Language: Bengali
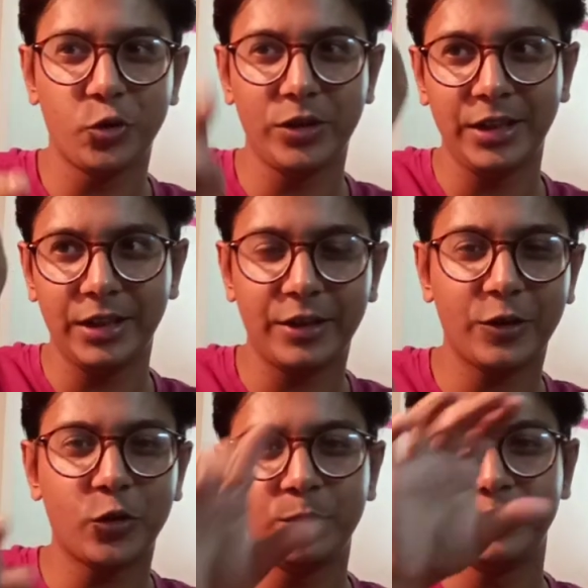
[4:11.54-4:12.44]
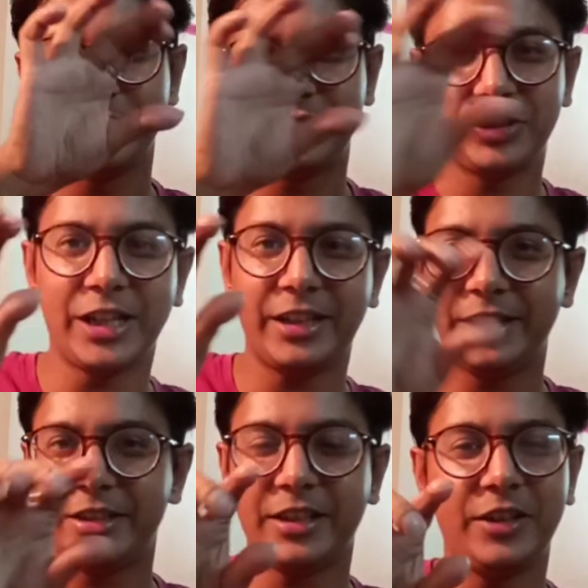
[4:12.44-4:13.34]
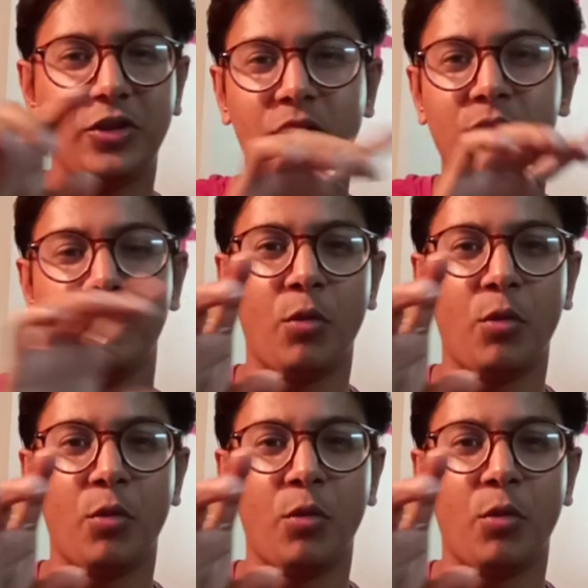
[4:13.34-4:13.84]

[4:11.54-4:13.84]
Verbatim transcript: যদি এরকম চারটে চারটে করে